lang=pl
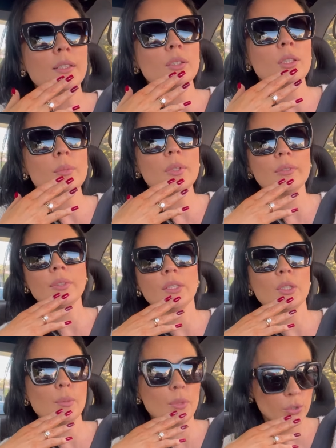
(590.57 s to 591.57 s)
dobre
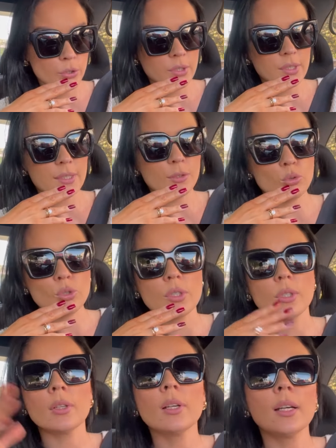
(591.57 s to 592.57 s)
wiadomości, za
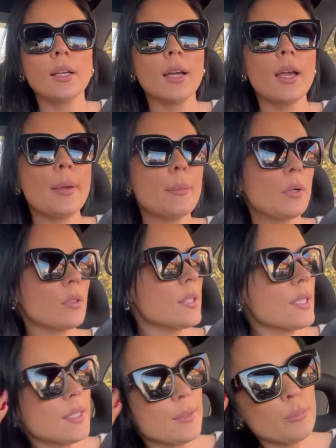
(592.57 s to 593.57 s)
dużo
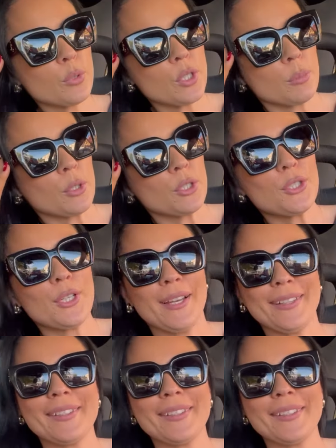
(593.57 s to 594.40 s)
emocji, przemyśleń.